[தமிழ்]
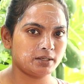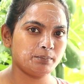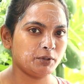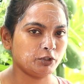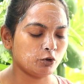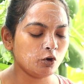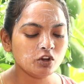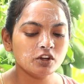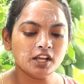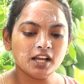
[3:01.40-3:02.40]
ஸ்க்ரப் பண்ணுறோம்
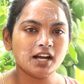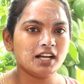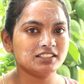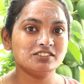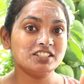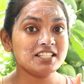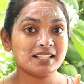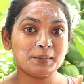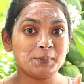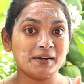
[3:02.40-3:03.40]
அடுத்து வந்து
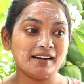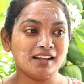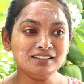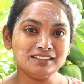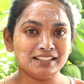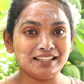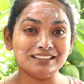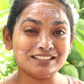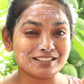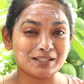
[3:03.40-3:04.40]
ஸ்க்ரப் பண்ணலாம்
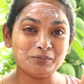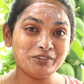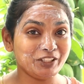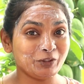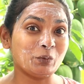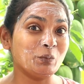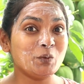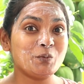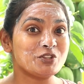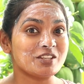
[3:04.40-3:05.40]
இந்த ஸ்க்ரப் வந்து எனக்கு
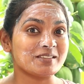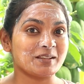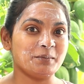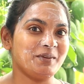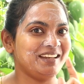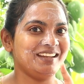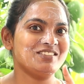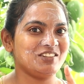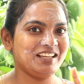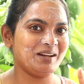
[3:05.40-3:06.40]
ரொம்ப பிடிச்ச ஸ்க்ரப்
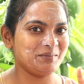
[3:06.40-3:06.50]
என்னன்னு சொல்லி